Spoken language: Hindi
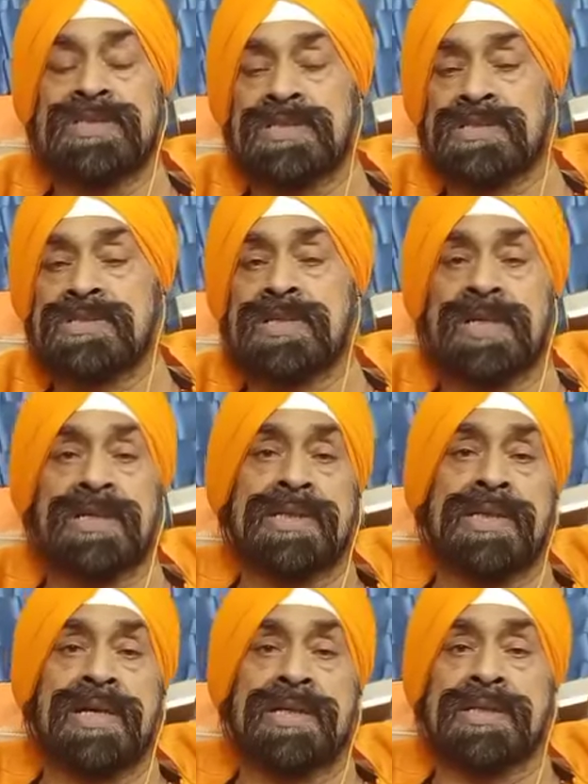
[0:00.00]
जिस तरह
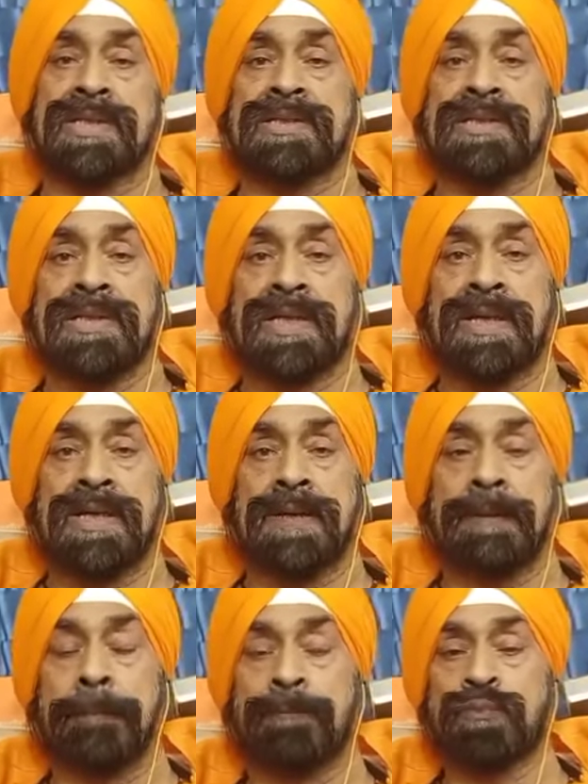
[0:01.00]
की हरकत की है
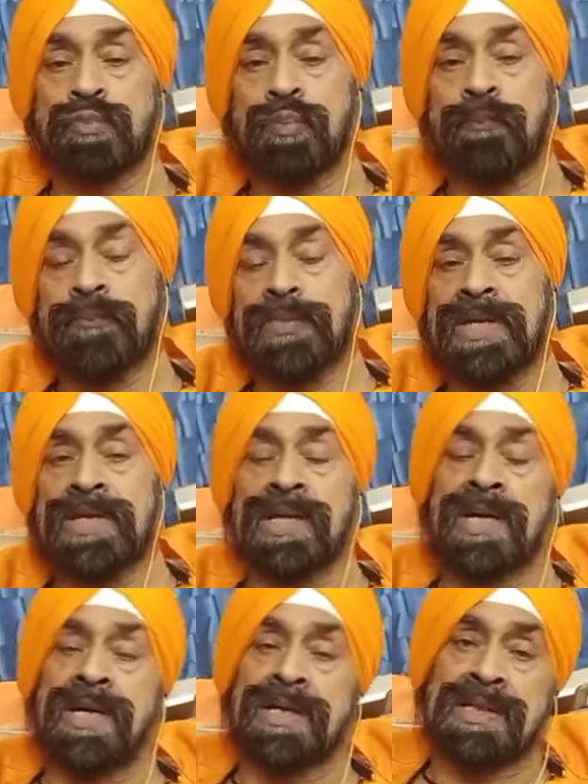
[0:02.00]
ये
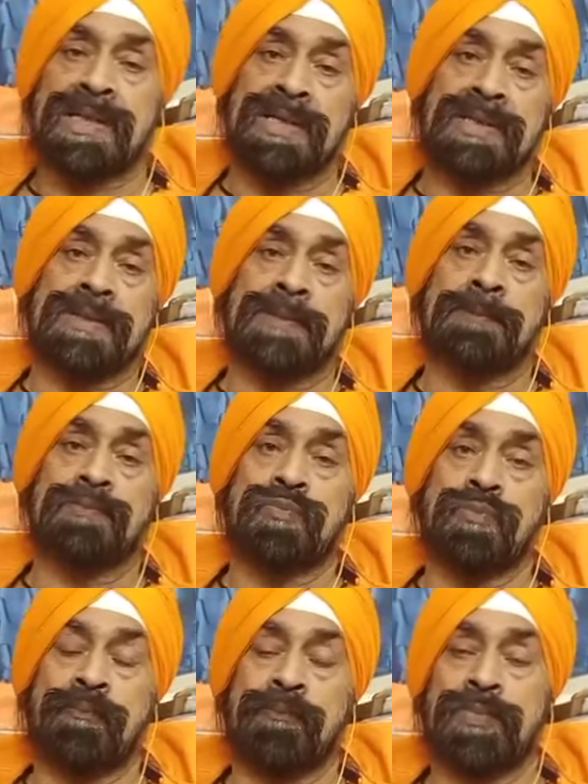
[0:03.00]
हरकत
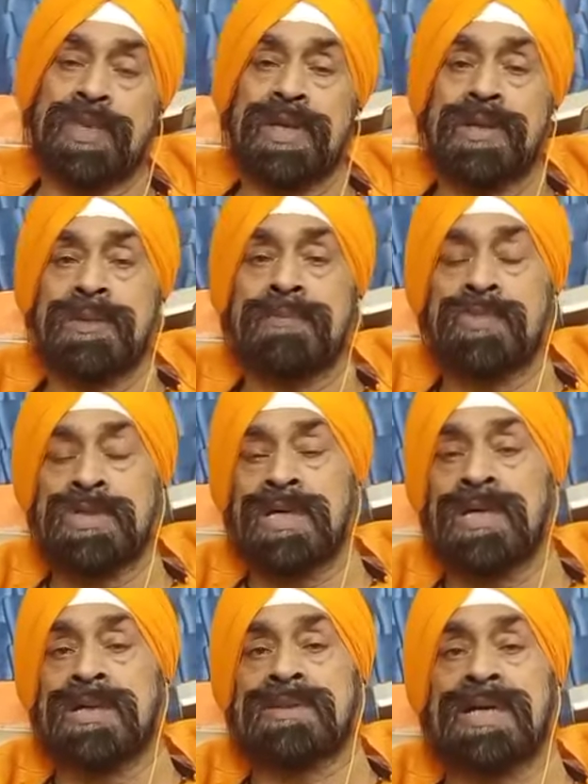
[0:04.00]
मुझे
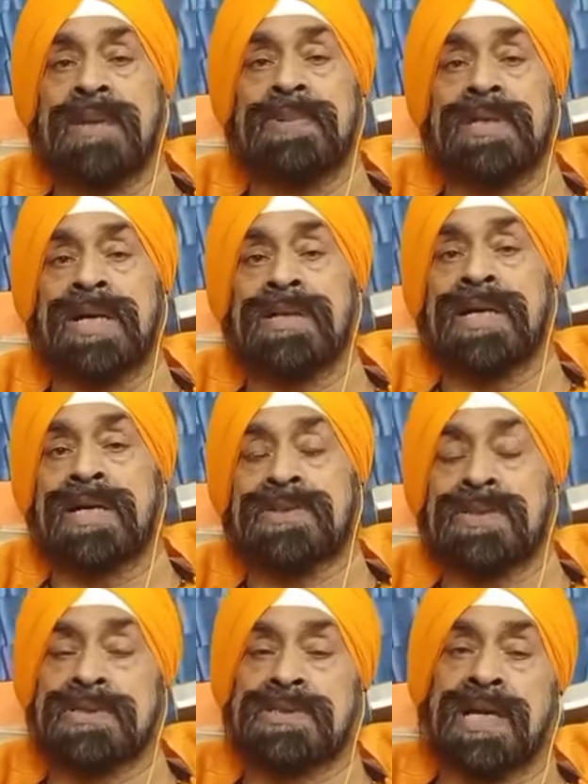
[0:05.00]
लगता है बिना
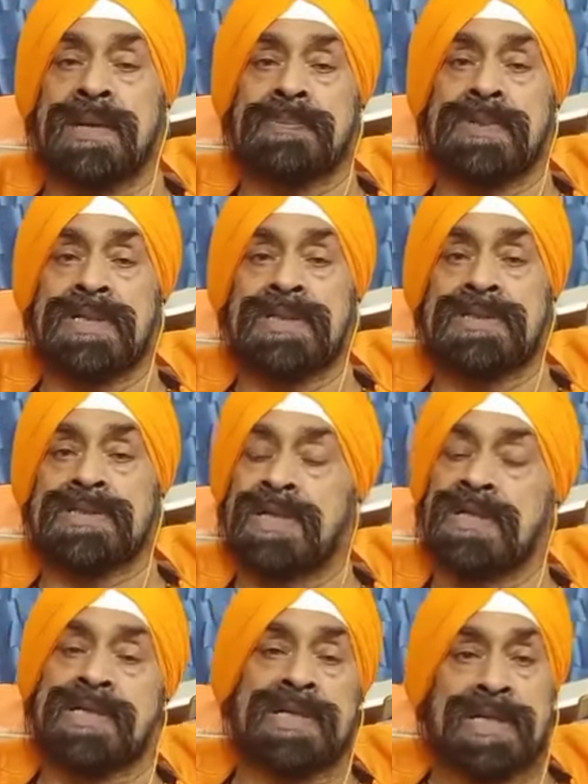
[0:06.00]
डॉक्टर साहब के स
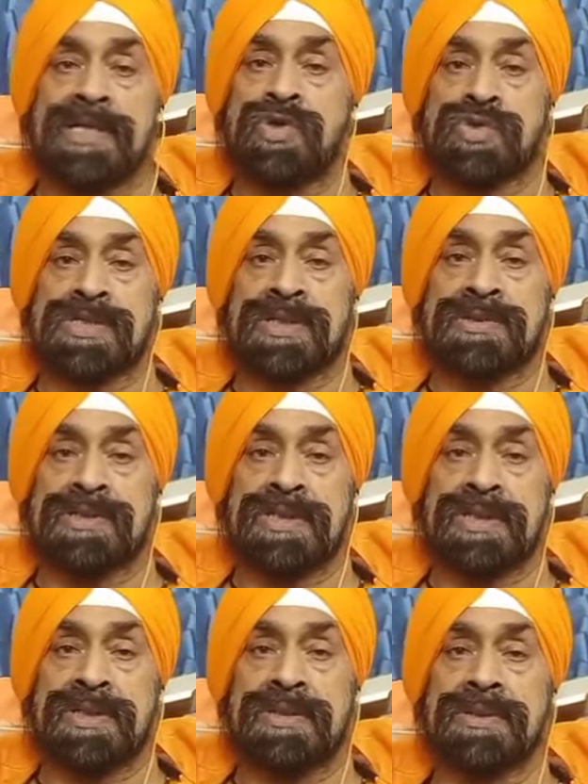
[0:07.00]
के नहीं हो सकती
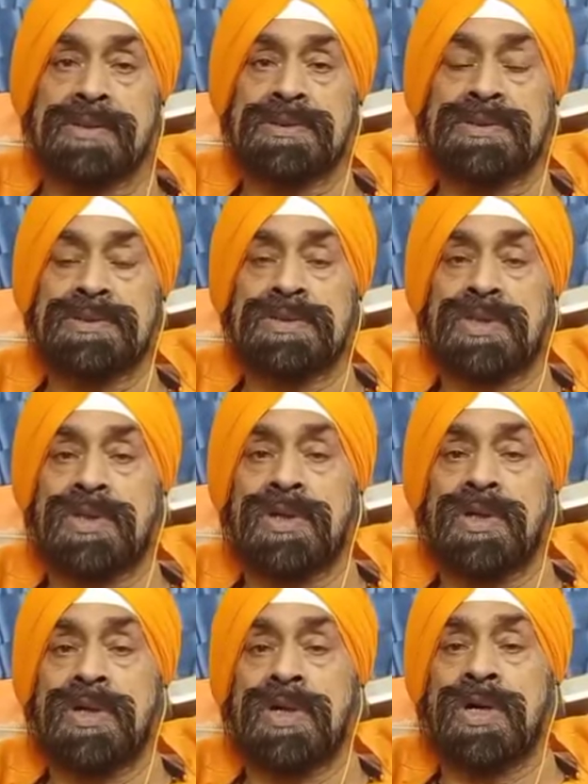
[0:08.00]
है
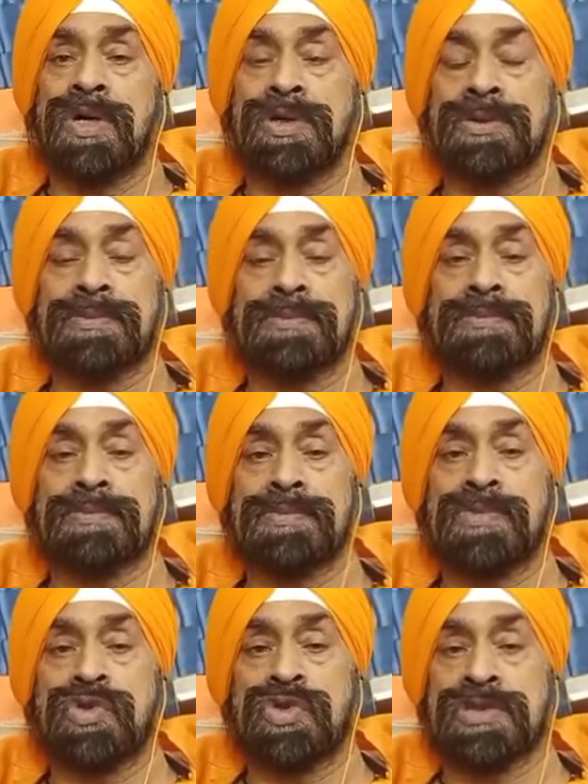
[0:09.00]
और
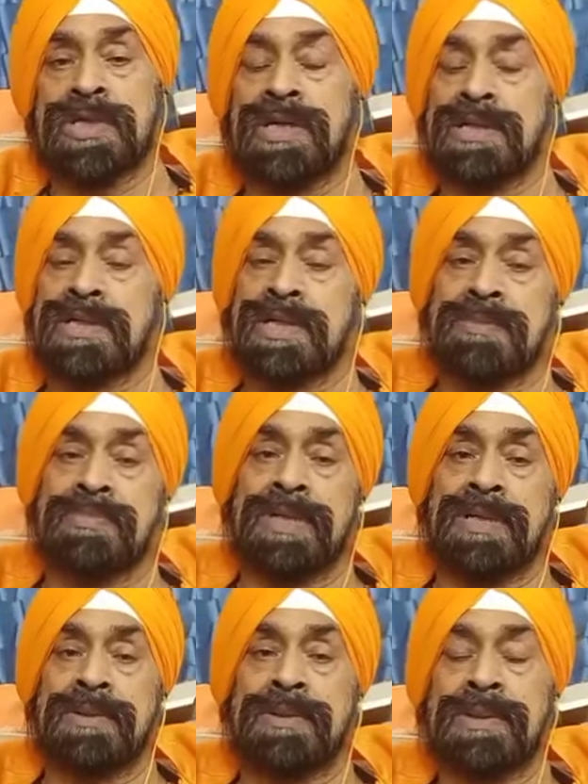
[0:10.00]
उस हरकत
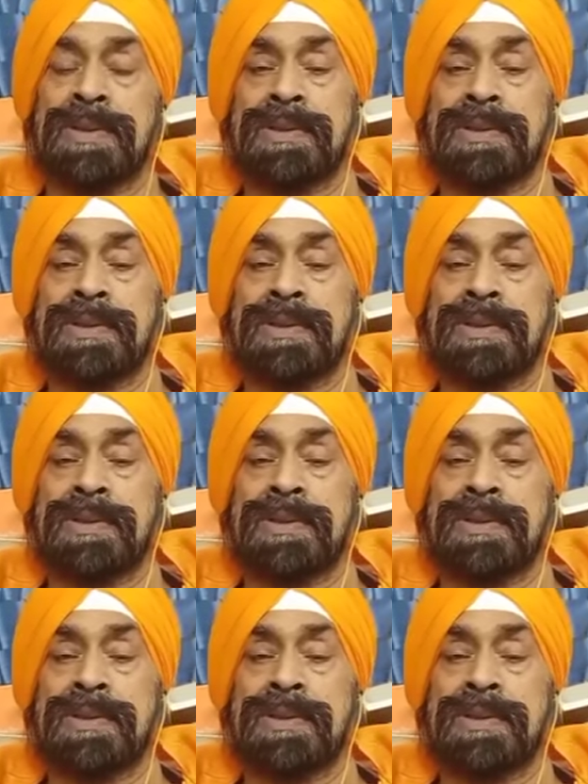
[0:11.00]
में